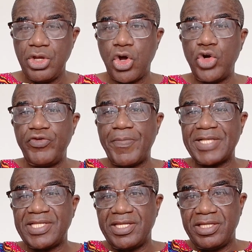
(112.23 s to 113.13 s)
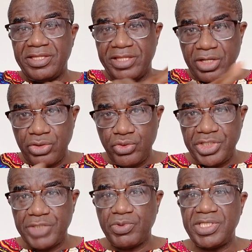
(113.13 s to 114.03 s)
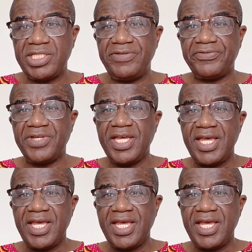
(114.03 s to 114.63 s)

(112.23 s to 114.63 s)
on le fait passer dans le dispositif